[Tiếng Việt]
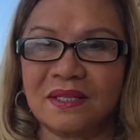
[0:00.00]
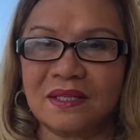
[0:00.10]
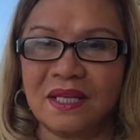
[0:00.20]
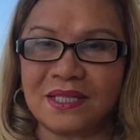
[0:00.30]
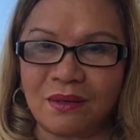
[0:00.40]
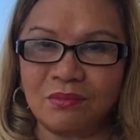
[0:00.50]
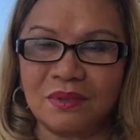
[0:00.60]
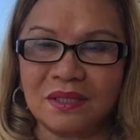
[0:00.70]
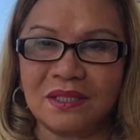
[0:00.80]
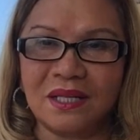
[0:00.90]
để sống
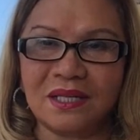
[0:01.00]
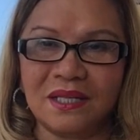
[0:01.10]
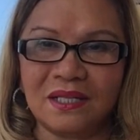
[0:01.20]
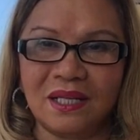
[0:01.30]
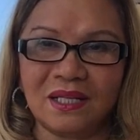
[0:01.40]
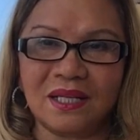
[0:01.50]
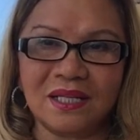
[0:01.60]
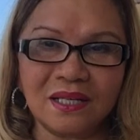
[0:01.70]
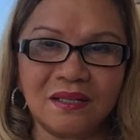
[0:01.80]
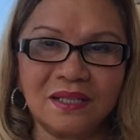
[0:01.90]
để nghỉ để nghỉ
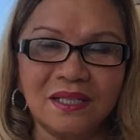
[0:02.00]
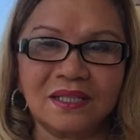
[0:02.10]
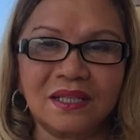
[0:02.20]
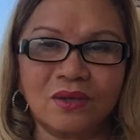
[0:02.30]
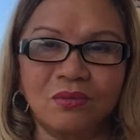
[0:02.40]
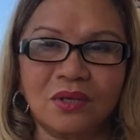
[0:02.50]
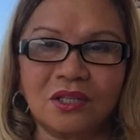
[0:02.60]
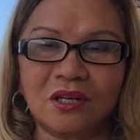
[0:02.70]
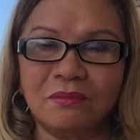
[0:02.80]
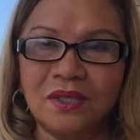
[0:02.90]
ngơi thì cũng có
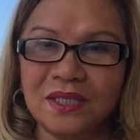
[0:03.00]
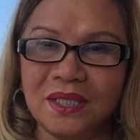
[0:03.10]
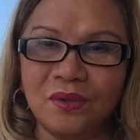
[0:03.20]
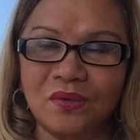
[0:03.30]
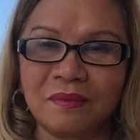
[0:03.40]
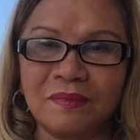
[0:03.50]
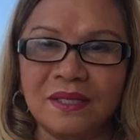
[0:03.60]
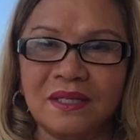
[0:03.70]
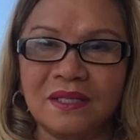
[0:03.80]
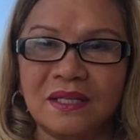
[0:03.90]
cho mướn nhiều không
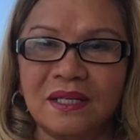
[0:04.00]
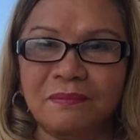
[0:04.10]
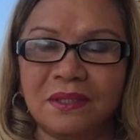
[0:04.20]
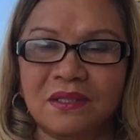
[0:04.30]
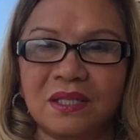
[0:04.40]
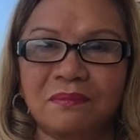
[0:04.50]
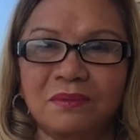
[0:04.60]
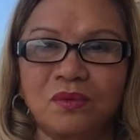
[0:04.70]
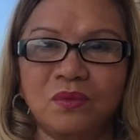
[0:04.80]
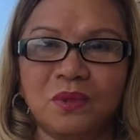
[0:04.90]
hay là mình
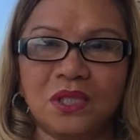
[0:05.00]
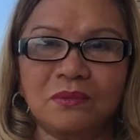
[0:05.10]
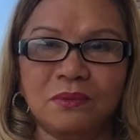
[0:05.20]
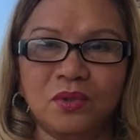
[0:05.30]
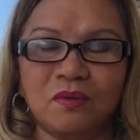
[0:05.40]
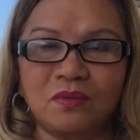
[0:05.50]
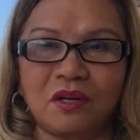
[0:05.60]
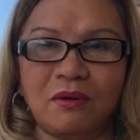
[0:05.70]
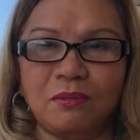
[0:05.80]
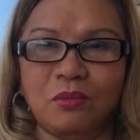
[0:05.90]
mình muốn chiếc mình muốn phòng
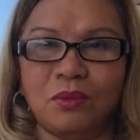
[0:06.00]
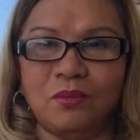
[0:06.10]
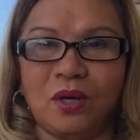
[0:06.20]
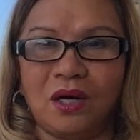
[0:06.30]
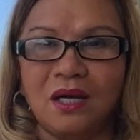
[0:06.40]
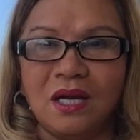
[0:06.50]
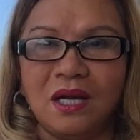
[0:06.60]
trọ mình, mình mua ở,